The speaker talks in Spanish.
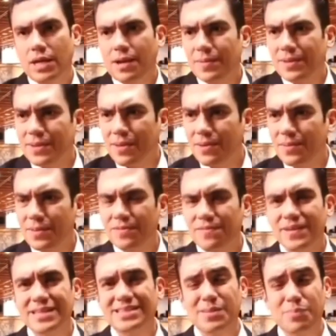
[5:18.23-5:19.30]
que lamentablemente
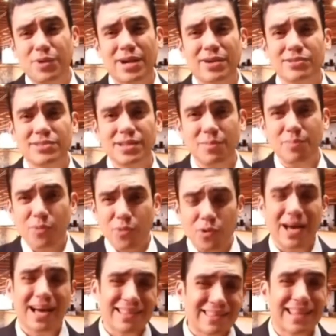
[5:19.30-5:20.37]
fallezca porque no se le
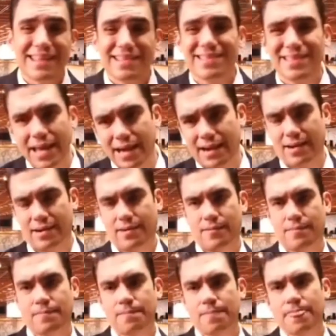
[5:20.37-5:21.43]
pudo atender.
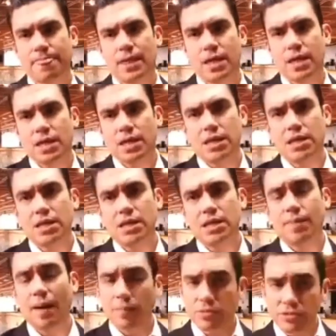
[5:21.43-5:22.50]

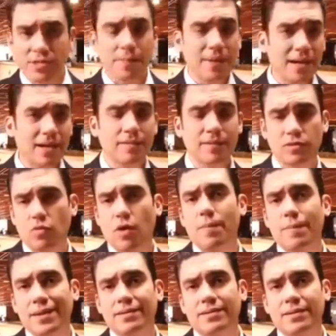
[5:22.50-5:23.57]
Y vamos también
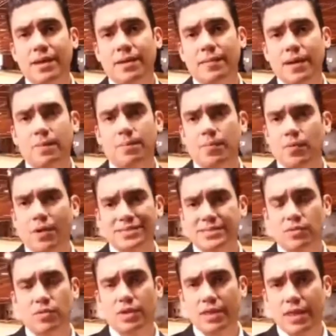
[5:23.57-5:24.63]
eventualmente a ver por la
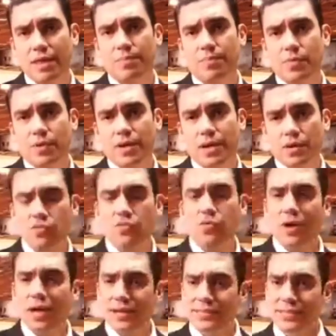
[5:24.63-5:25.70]
seguridad, porque nos
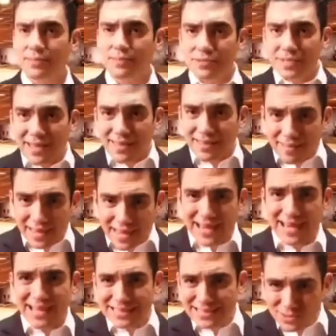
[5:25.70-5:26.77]
organicemos de
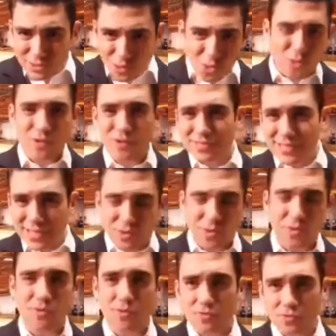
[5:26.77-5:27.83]
adederas, todos, de
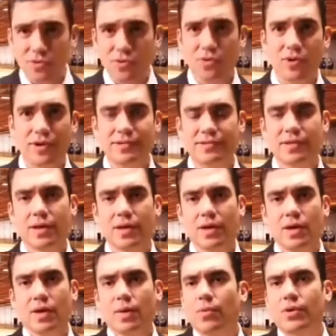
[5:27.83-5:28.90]
todos los colores,
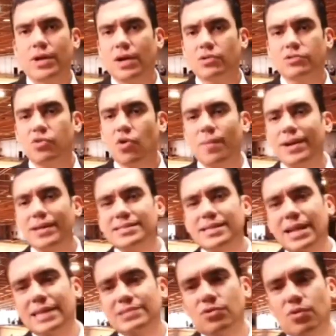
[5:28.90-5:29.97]
porque los jóvenes
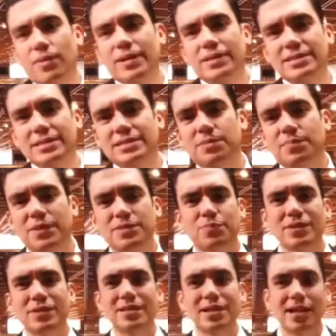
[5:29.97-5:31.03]
y las jóvenes en este país
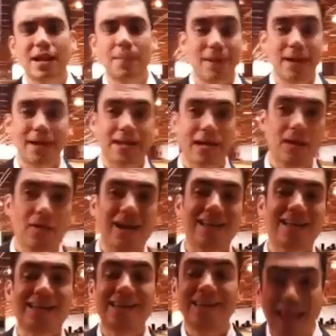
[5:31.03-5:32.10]
puedan salir al parque a la
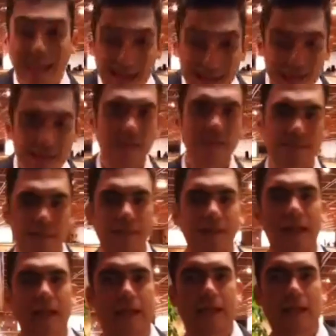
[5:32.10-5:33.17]
hora que quieran y estén
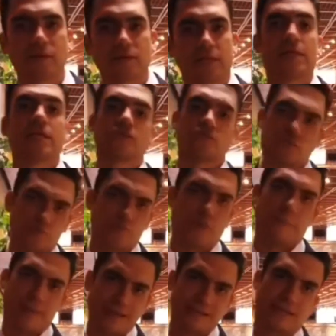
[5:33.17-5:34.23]
tranquilos. Y sus
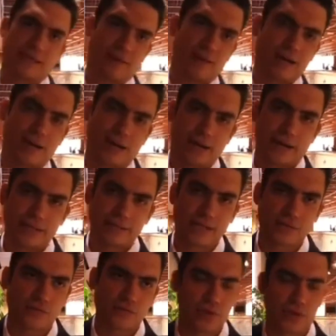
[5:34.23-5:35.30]
papás de que van a
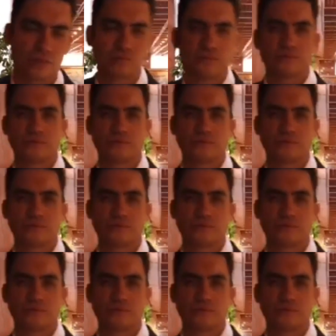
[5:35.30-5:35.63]
regresar a sus hijos.